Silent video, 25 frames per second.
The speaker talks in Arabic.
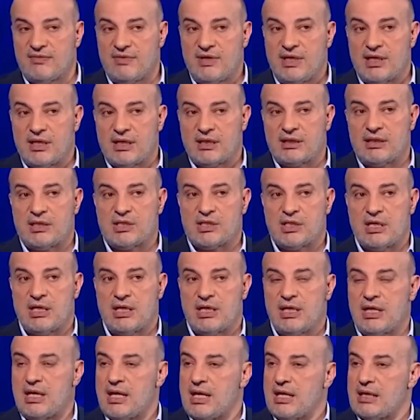في
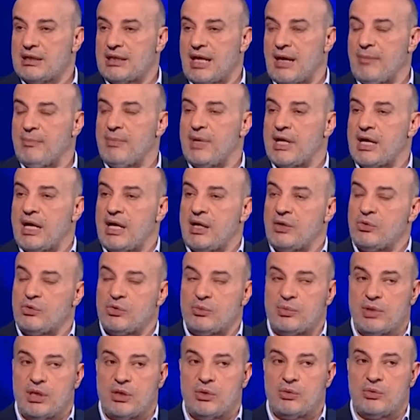ارتجال تعبر
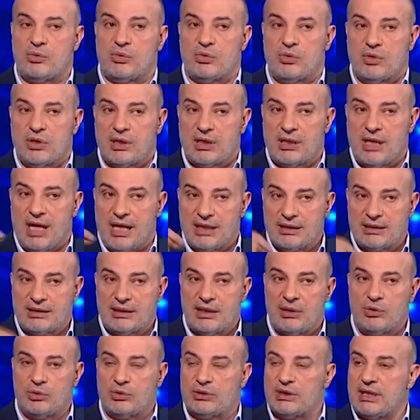عنه بانه
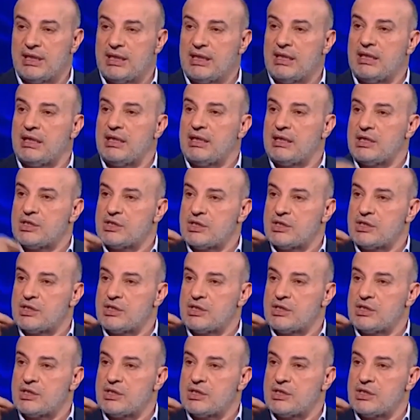نحط له تاريخ